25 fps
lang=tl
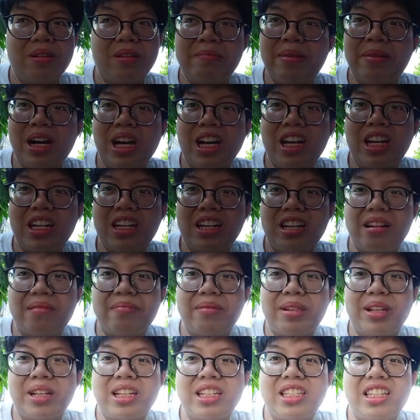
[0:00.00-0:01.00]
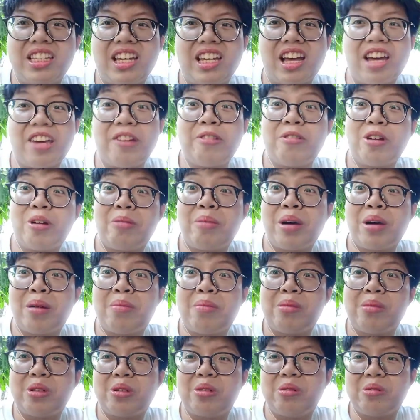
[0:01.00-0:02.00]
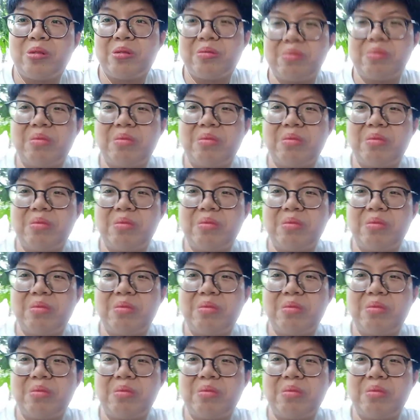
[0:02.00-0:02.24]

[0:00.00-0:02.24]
ng bahay namin kasi ayaw ng mama ko